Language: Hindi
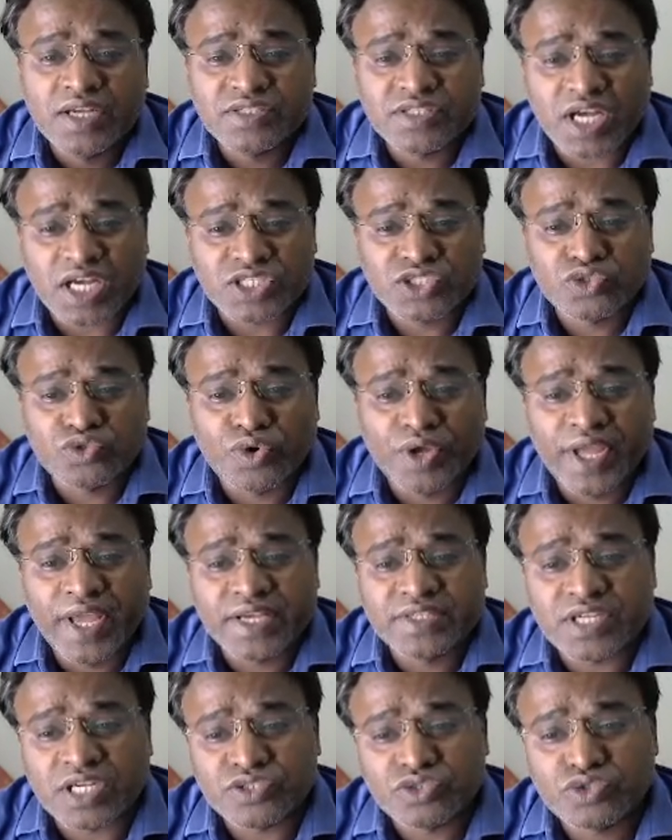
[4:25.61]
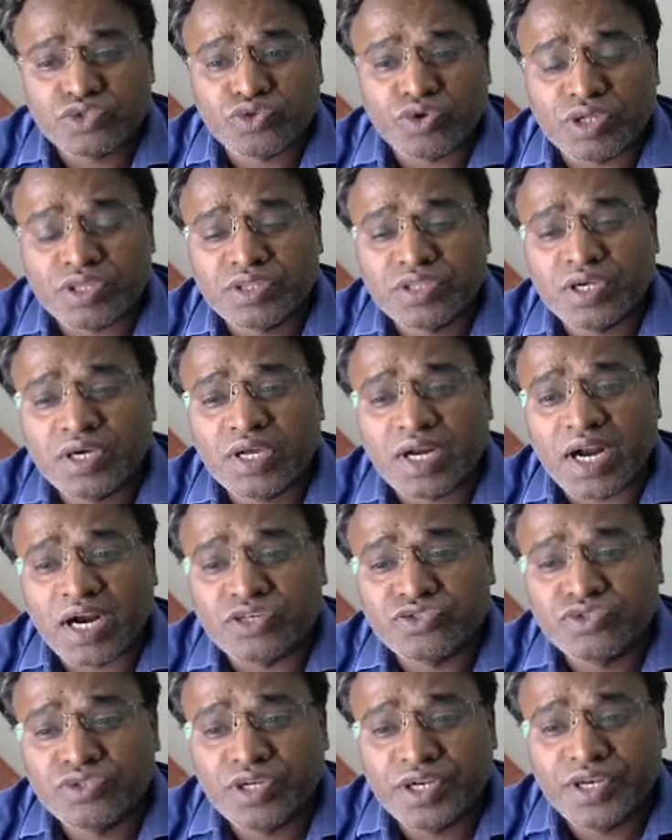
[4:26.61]
सात सौ एक सात सौ चौहत्तर
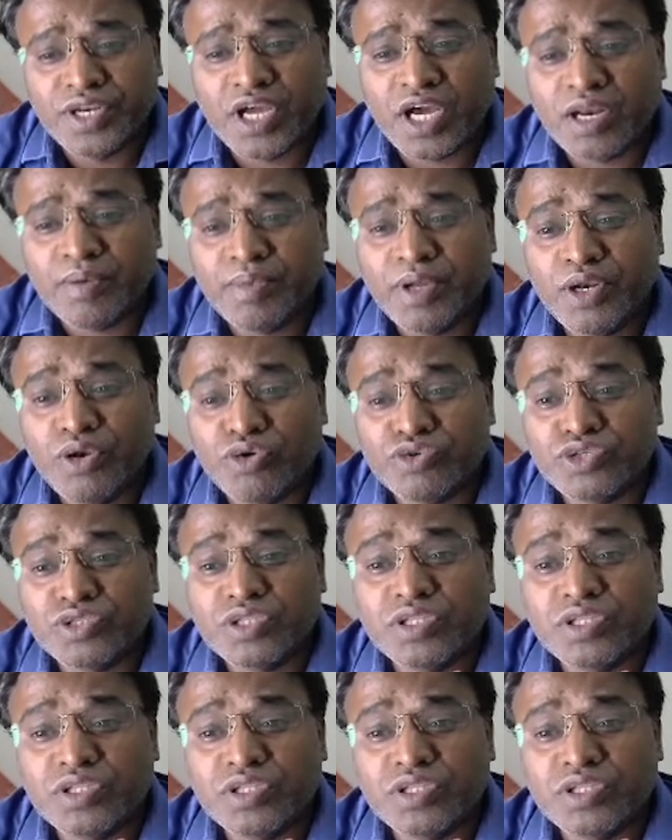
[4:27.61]
आठ सौ निन्यानवे नौ सौ